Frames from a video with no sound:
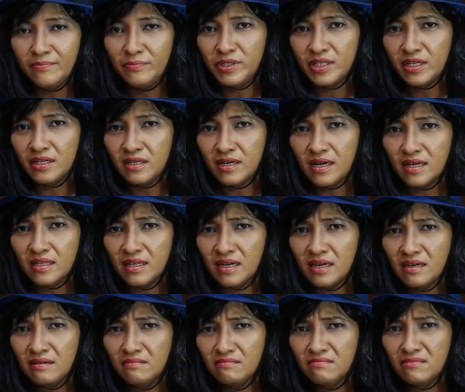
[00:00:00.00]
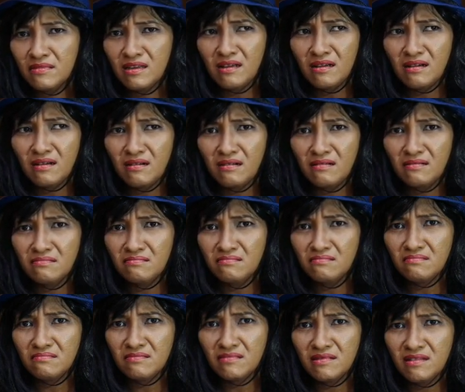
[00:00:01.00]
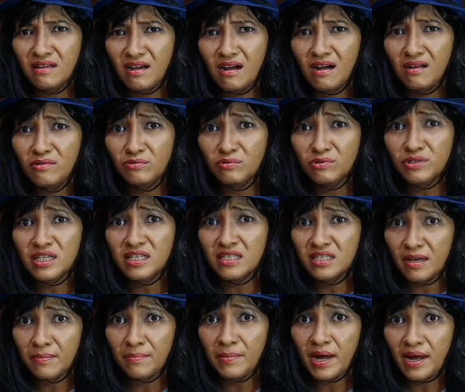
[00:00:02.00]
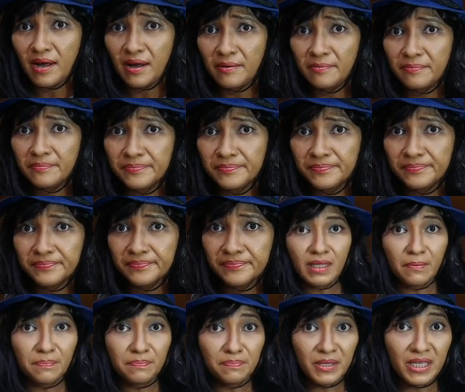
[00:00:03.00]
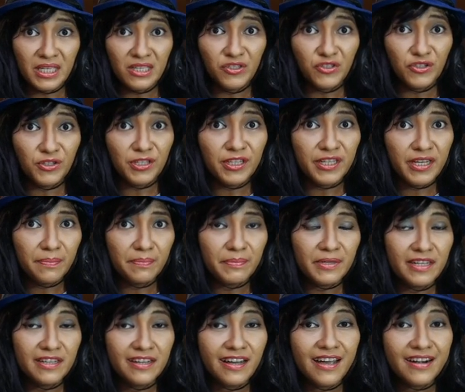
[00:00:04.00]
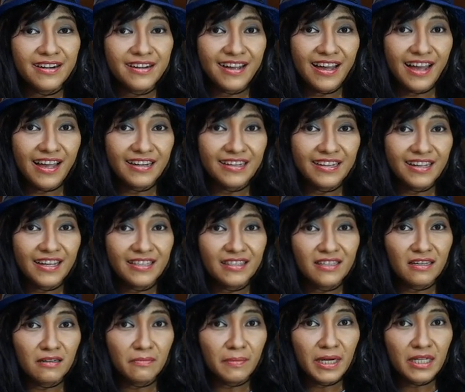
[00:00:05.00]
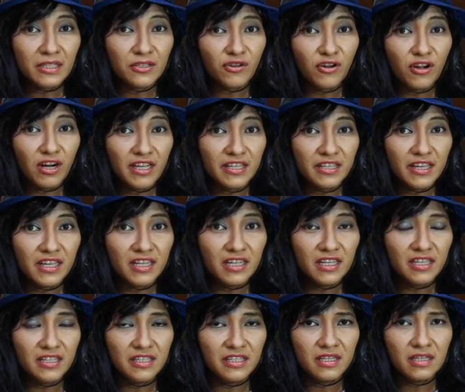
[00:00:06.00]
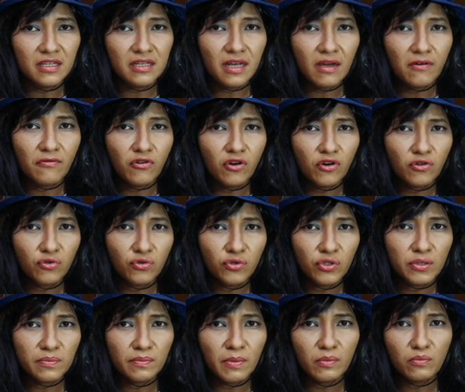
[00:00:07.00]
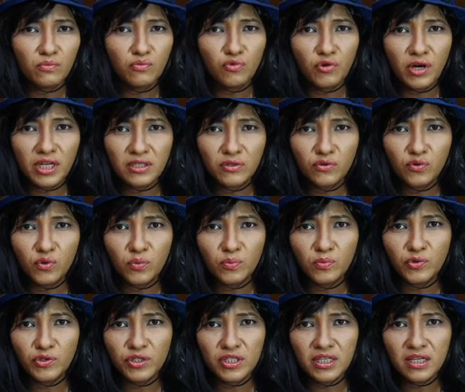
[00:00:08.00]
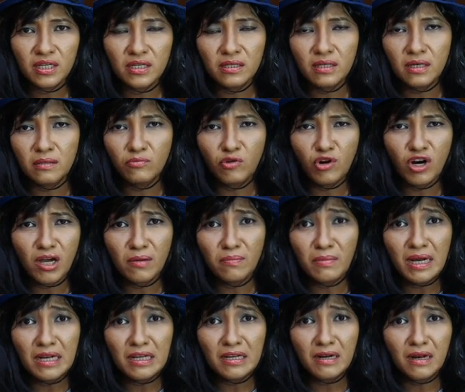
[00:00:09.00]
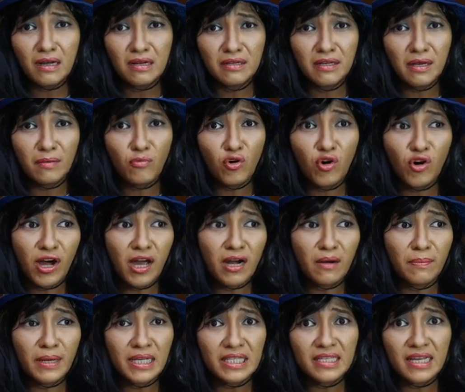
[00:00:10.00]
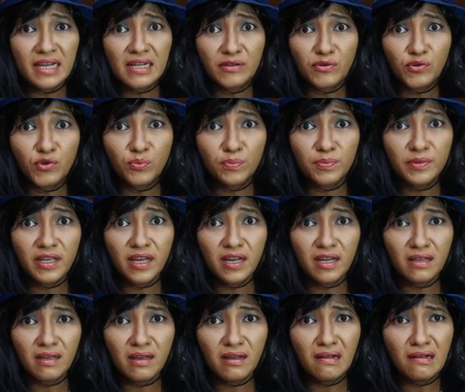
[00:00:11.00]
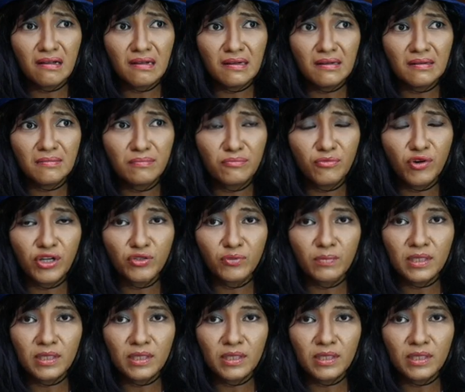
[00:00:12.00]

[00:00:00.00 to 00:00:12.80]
bisa dikatakan ya dia nggak lulus SMA tapi Johnny Depp mendengarkan kata kepala sekolahnya ini, jadi dia fokus membuat grup musik dan bolak-baliklah dia bongkar pasang grupnya ya bukan